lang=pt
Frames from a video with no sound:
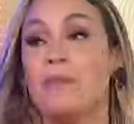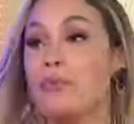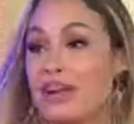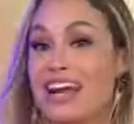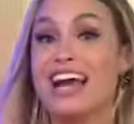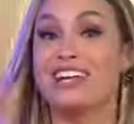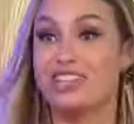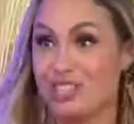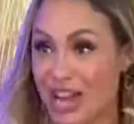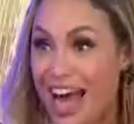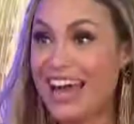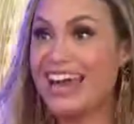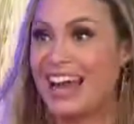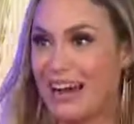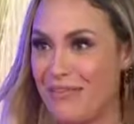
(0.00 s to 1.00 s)
por ele
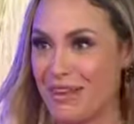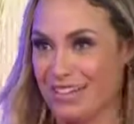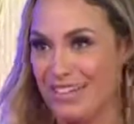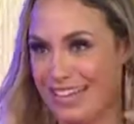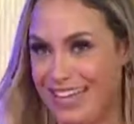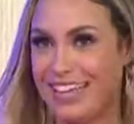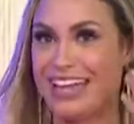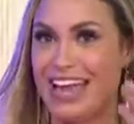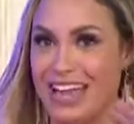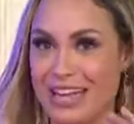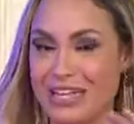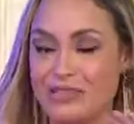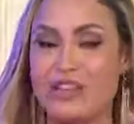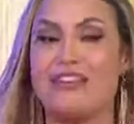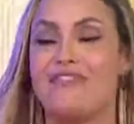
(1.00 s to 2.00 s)
achar na cabeça dele que é
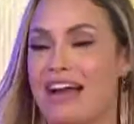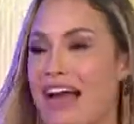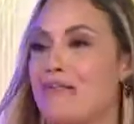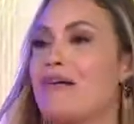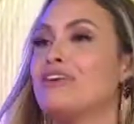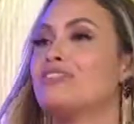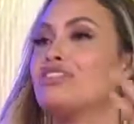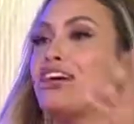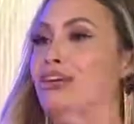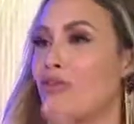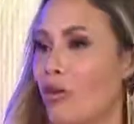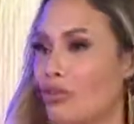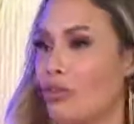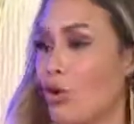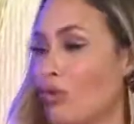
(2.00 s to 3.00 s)
isso, ele vai acabar indicando
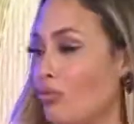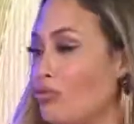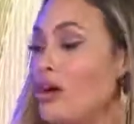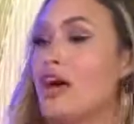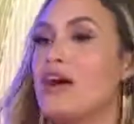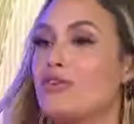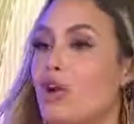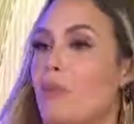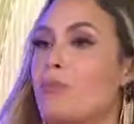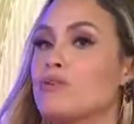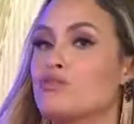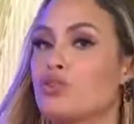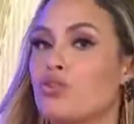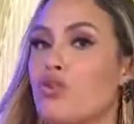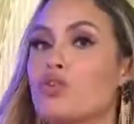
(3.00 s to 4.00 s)
Rodolfo, que é uma
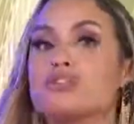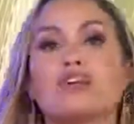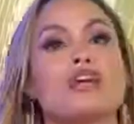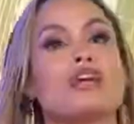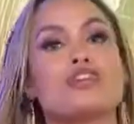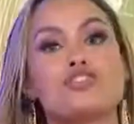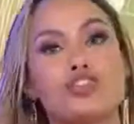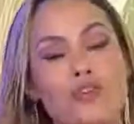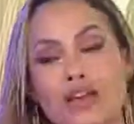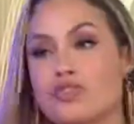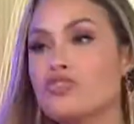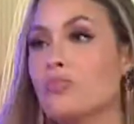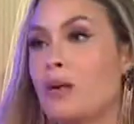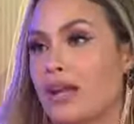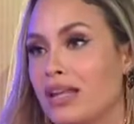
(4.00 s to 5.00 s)
pessoa que eu gostaria que estivesse
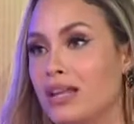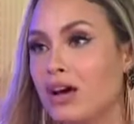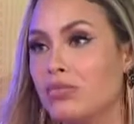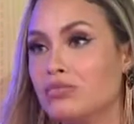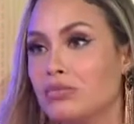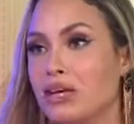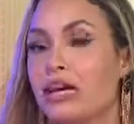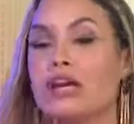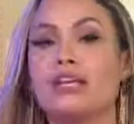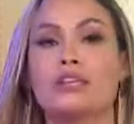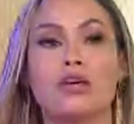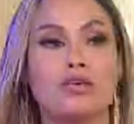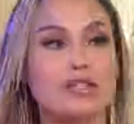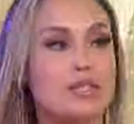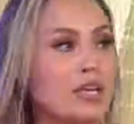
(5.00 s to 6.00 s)
no paredão.
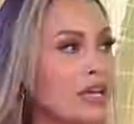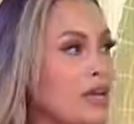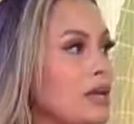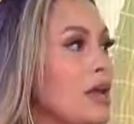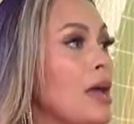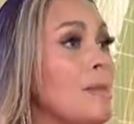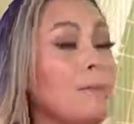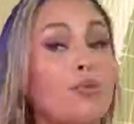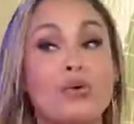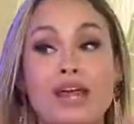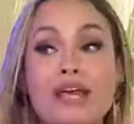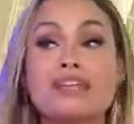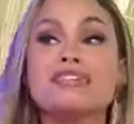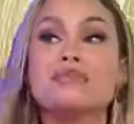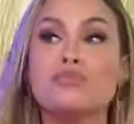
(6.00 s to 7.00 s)
Então, assim, por
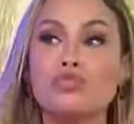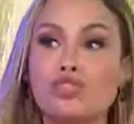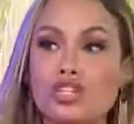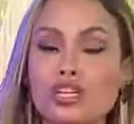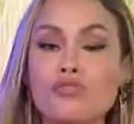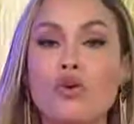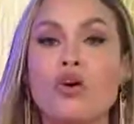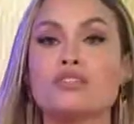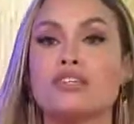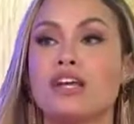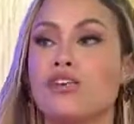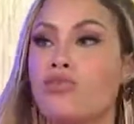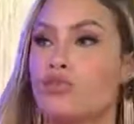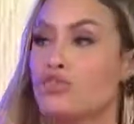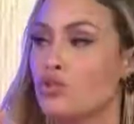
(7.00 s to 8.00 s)
esse motivo, eu gostaria
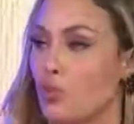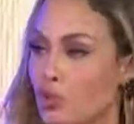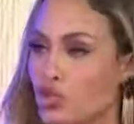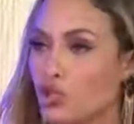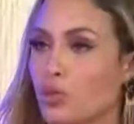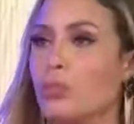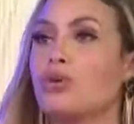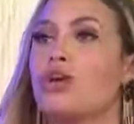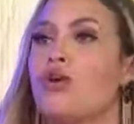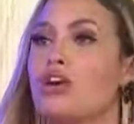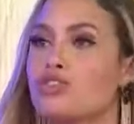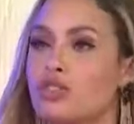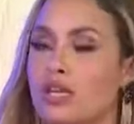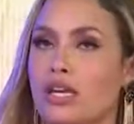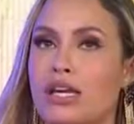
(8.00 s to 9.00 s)
que fosse o Gil, porque eu
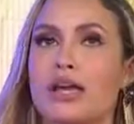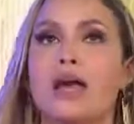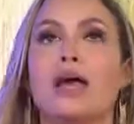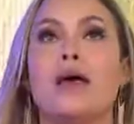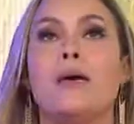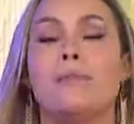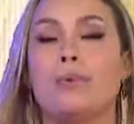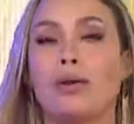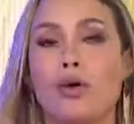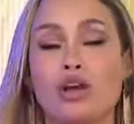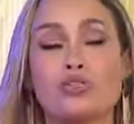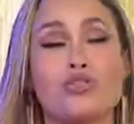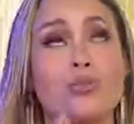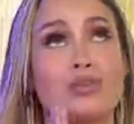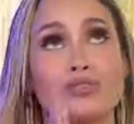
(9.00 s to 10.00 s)
acho que pelo
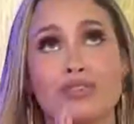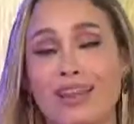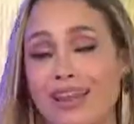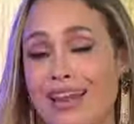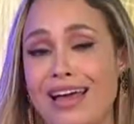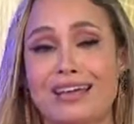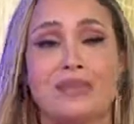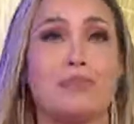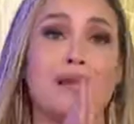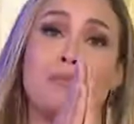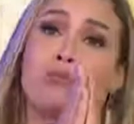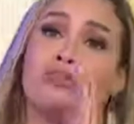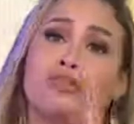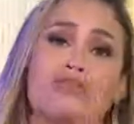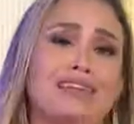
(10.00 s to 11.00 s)
achômetro dele lá, que pelo
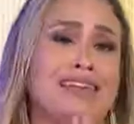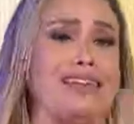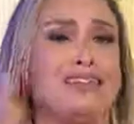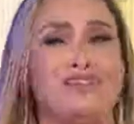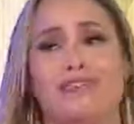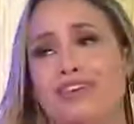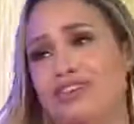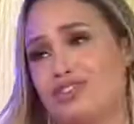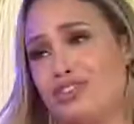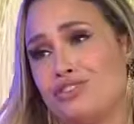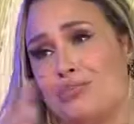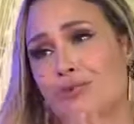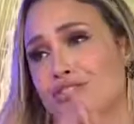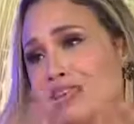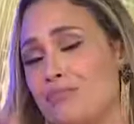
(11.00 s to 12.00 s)
amor de Deus não tem nada a ver, gente,
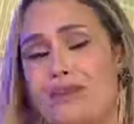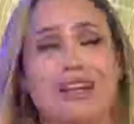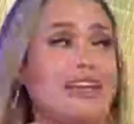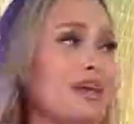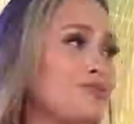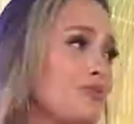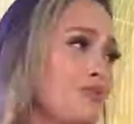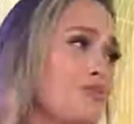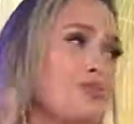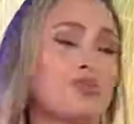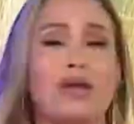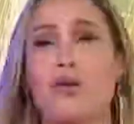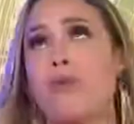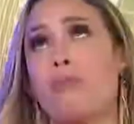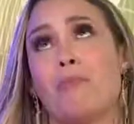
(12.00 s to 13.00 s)
mal saber que é tudo por
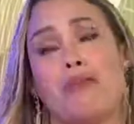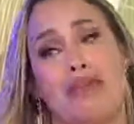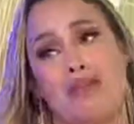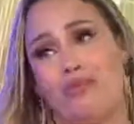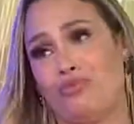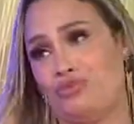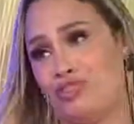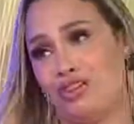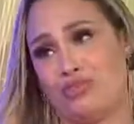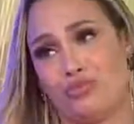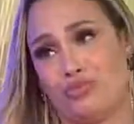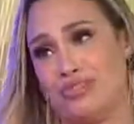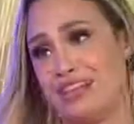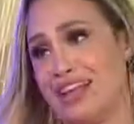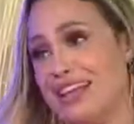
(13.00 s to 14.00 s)
erro meu, gente, que
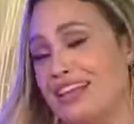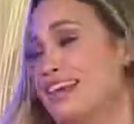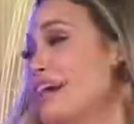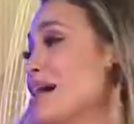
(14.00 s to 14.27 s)
eu saí.